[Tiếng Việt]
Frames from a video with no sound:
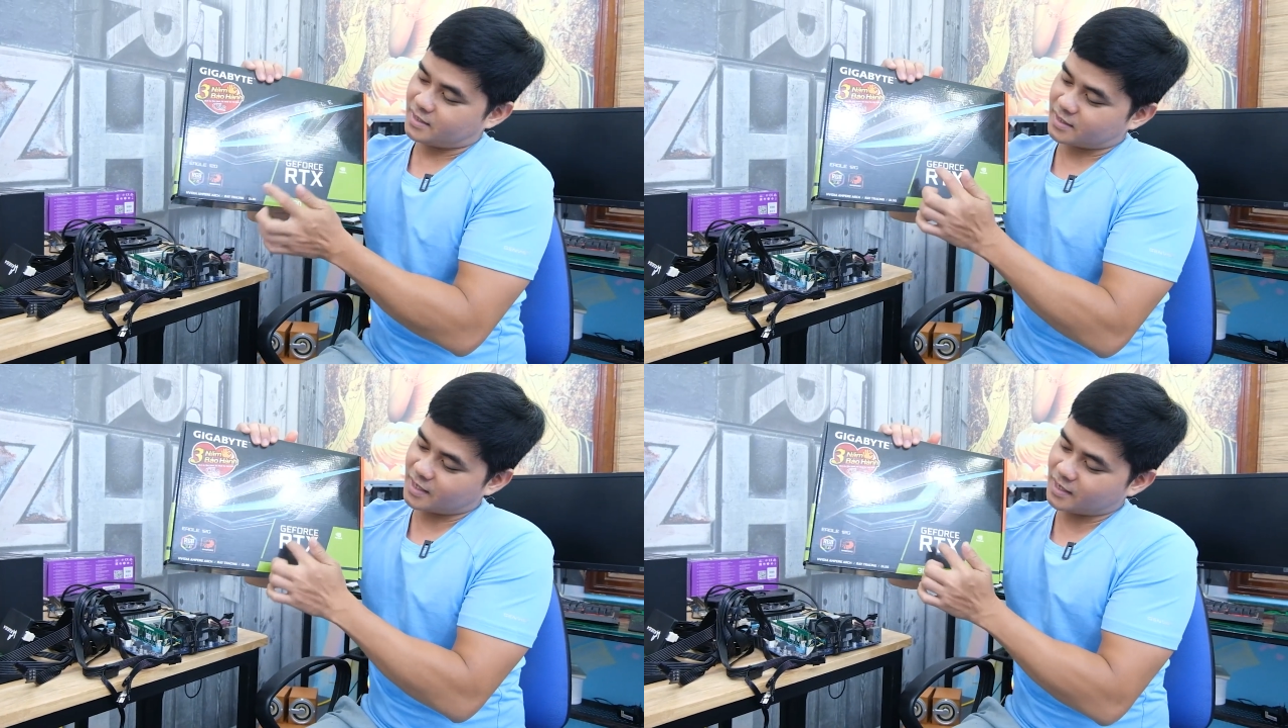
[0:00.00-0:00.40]

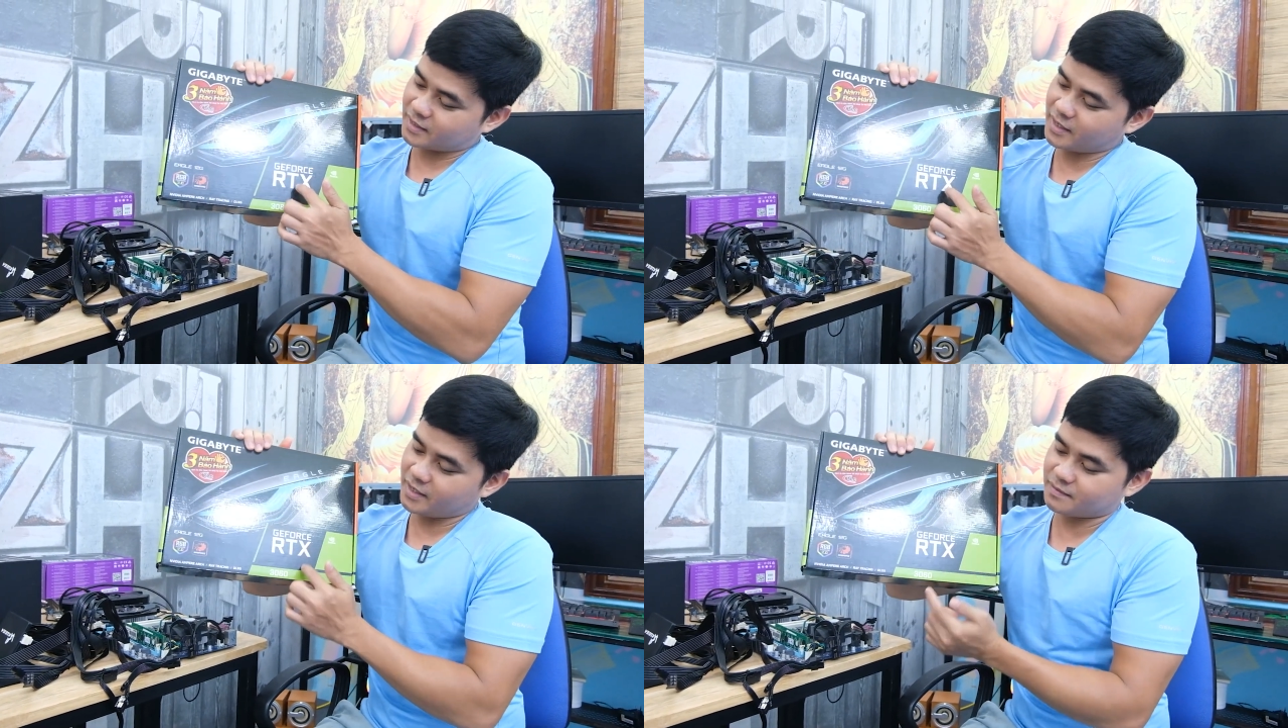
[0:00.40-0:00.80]

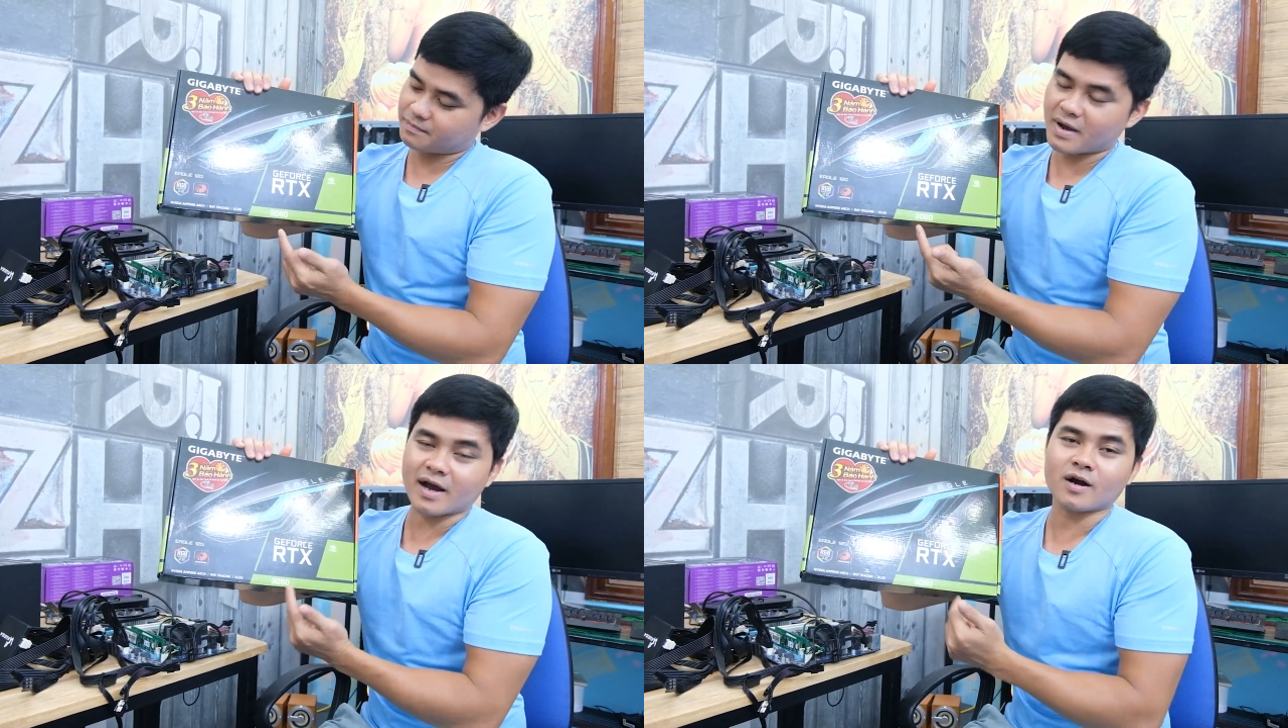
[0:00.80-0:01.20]
RTX
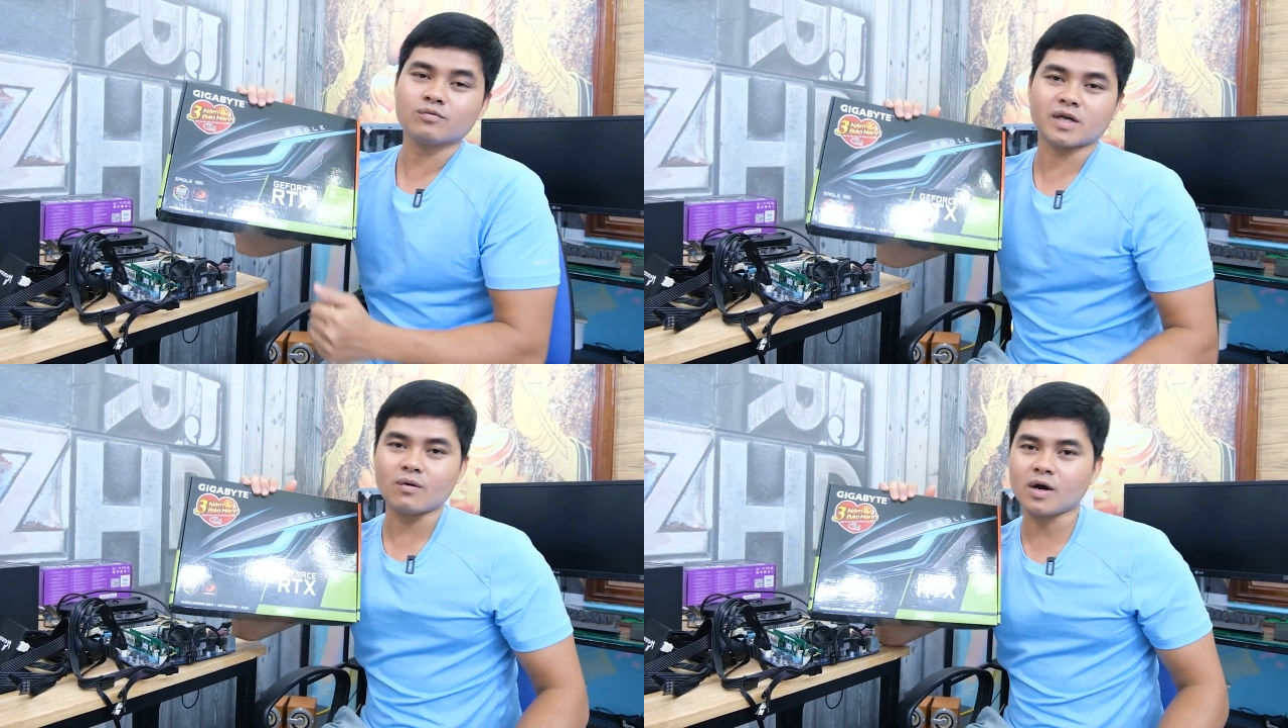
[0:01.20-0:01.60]

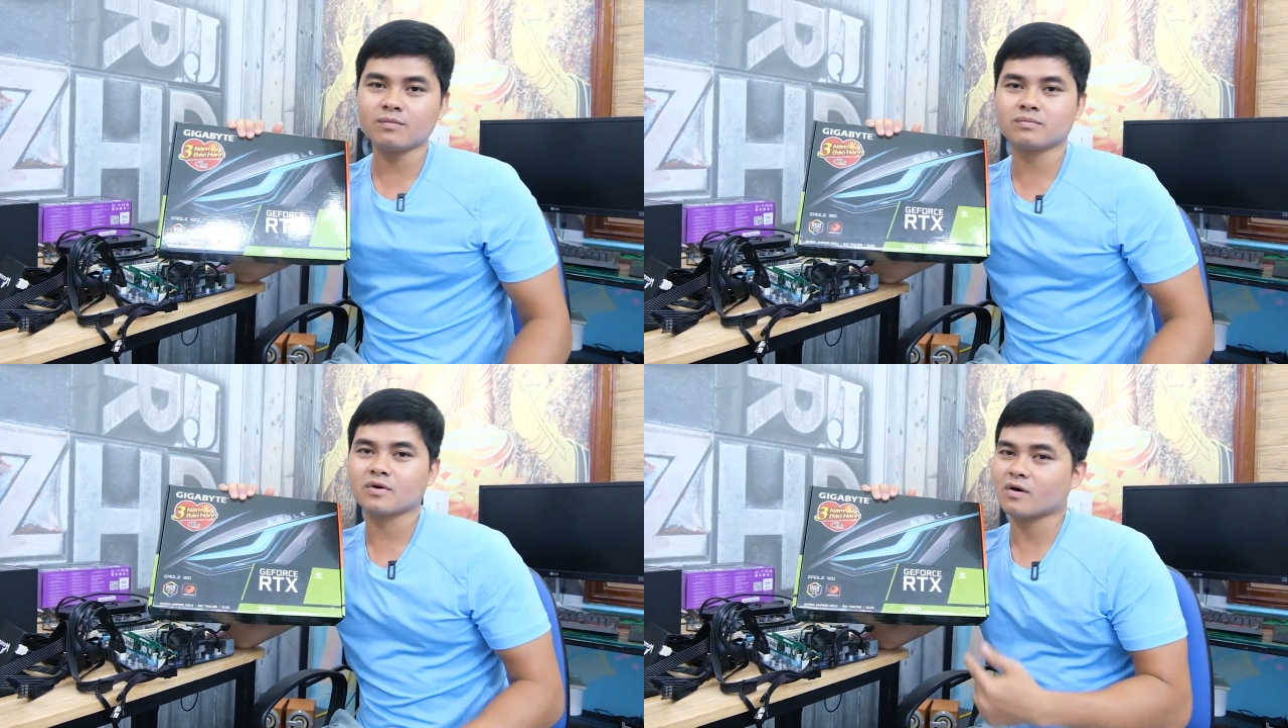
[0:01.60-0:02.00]
3060.
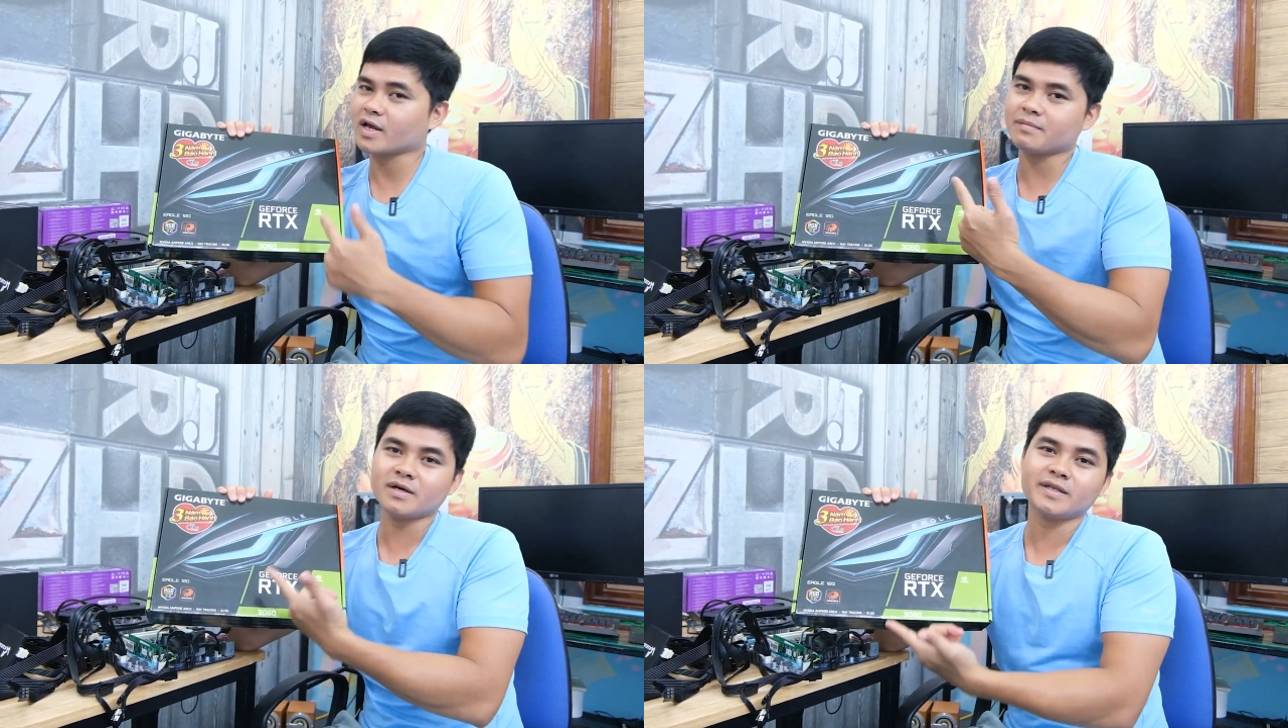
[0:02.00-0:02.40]
Con
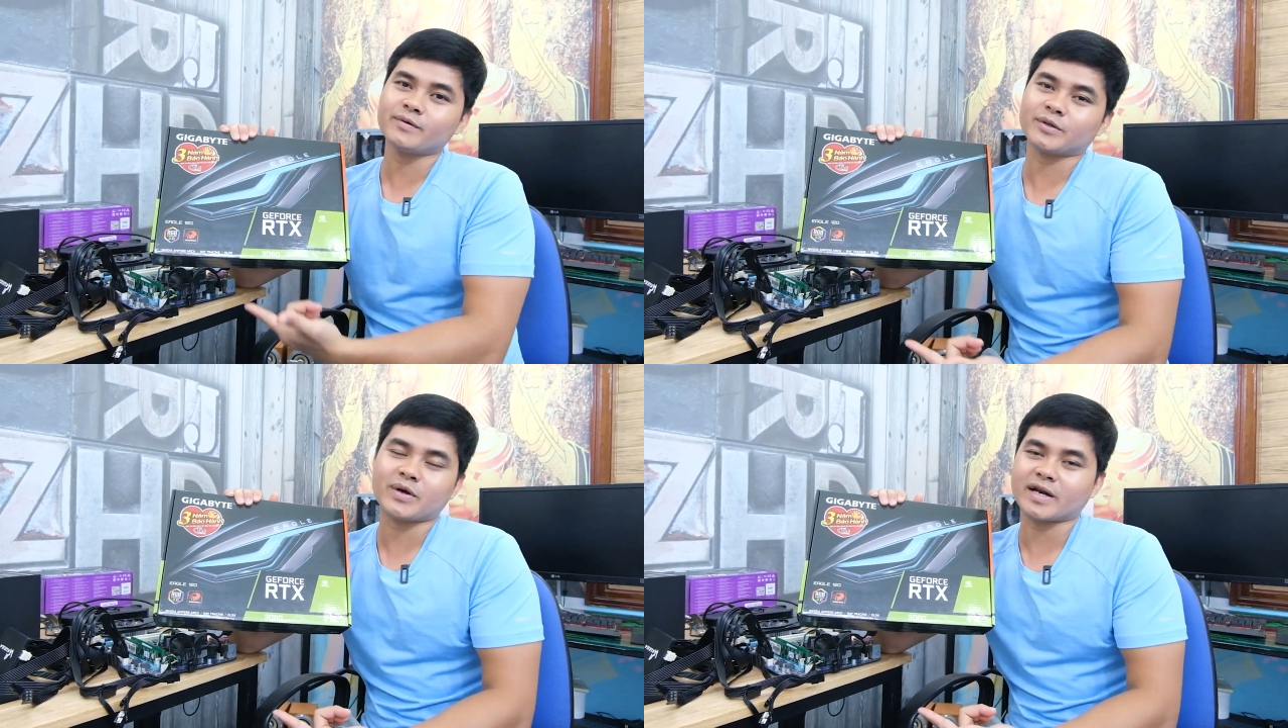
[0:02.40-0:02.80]
này mới tinh
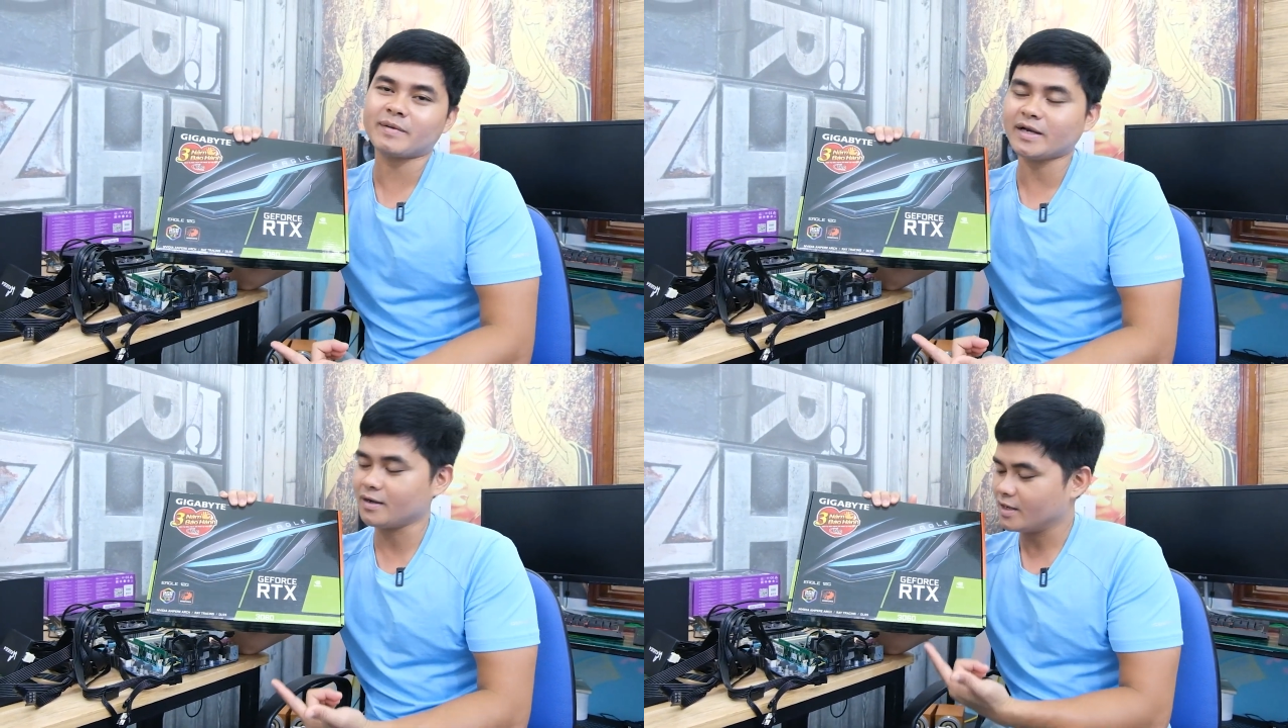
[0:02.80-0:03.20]
hoàn toàn các
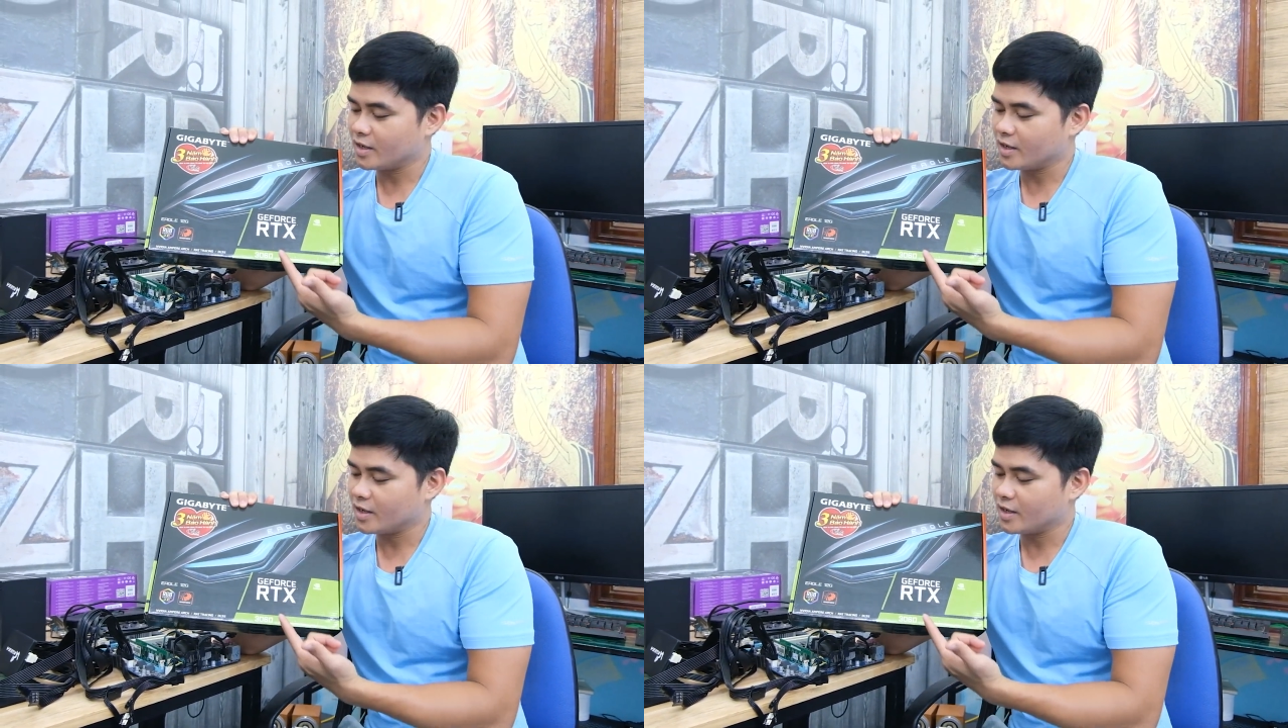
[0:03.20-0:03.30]
bạn nhé.